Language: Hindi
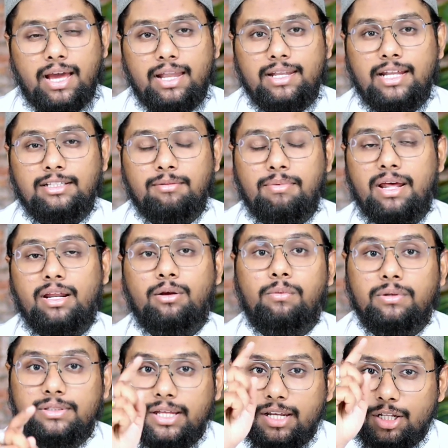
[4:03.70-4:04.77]
कि अल्लाह
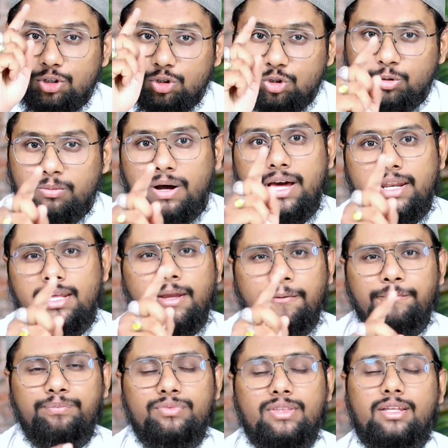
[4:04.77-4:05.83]
तबारक वाली
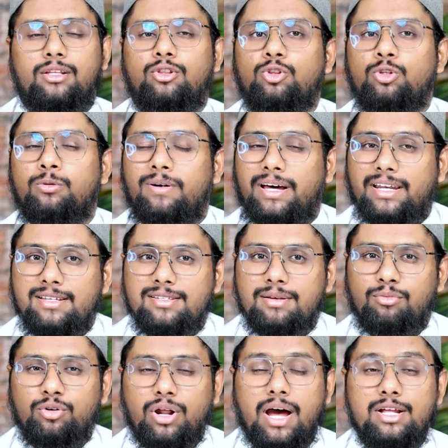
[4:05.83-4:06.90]
तुम्हारी
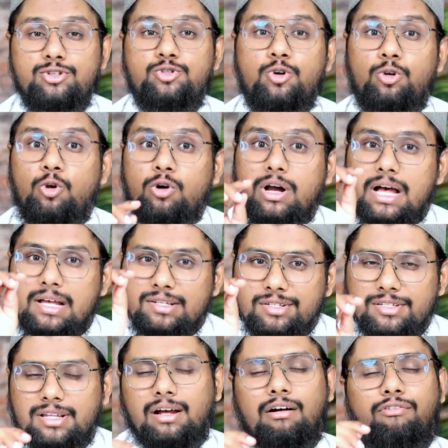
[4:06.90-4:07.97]
तुम्हारी से मुराद जो लोग
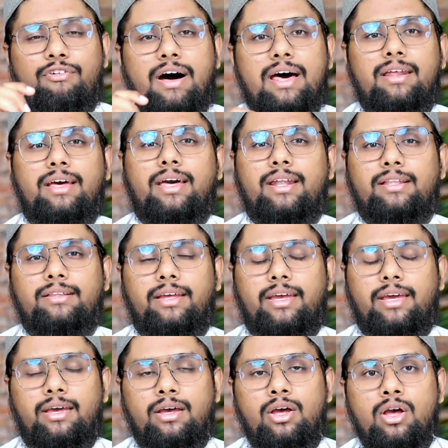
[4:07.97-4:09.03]
अस्तगफार
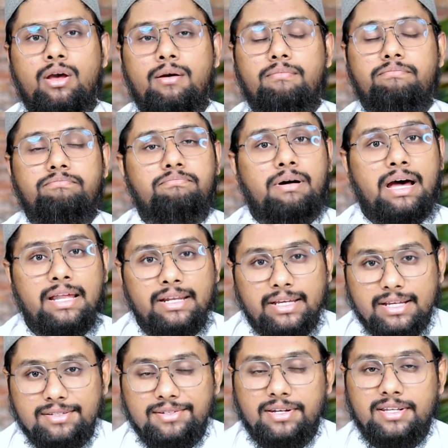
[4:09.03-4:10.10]
करते हैं
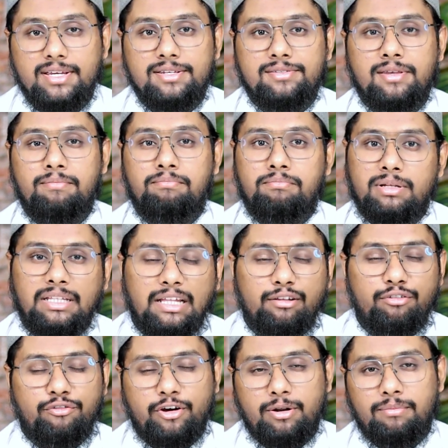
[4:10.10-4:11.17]
माल के जरिए से
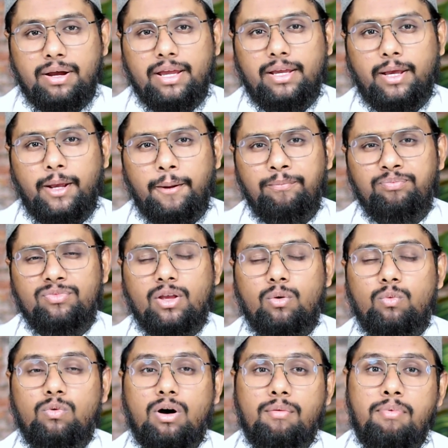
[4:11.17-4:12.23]
मदद फरमाएंगे
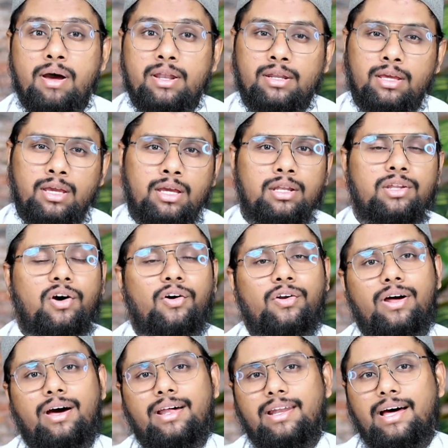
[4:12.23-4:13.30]
व बनीन
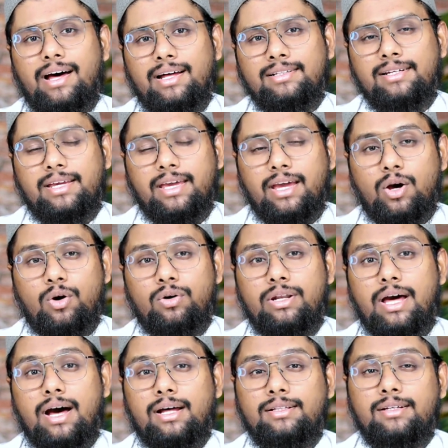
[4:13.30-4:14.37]
और औलाद के
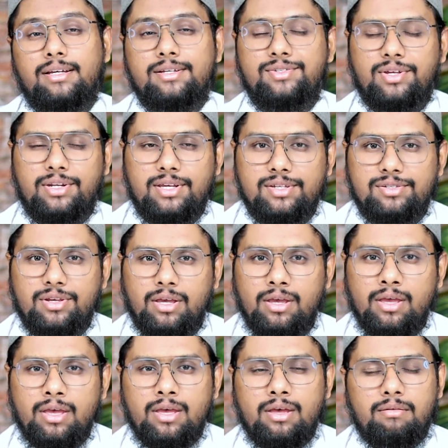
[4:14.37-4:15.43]
औलाद के जरिए
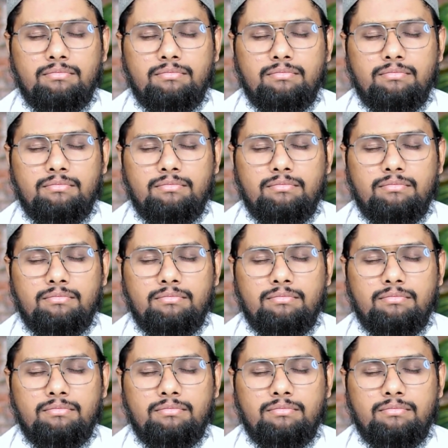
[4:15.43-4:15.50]
से